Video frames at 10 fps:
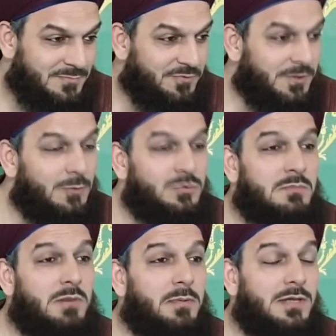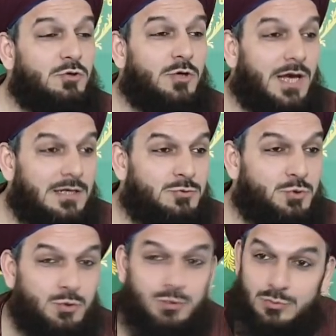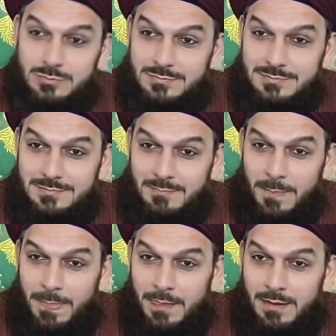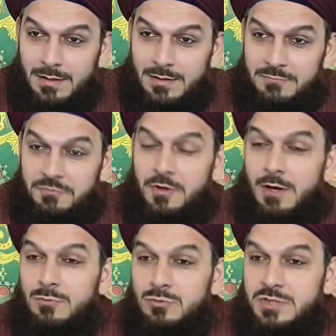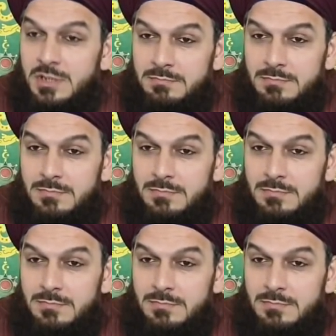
Firavun'a baba diyor yani düşünün. Firavun kim?